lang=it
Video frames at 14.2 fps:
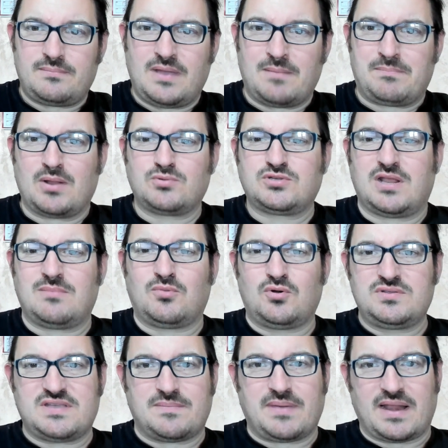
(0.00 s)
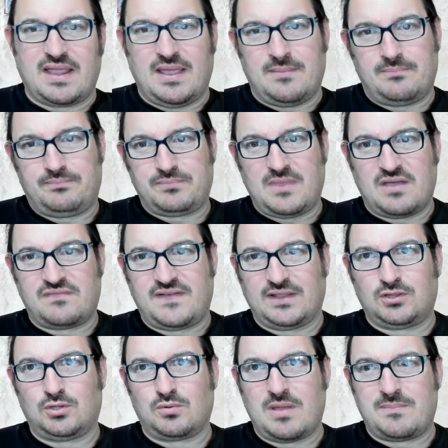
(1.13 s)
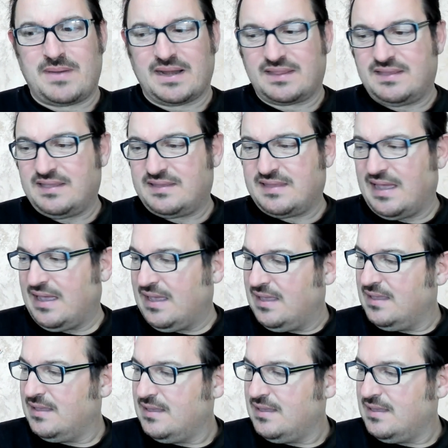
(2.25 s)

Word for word: applausi al Monza perché ha fatto una partita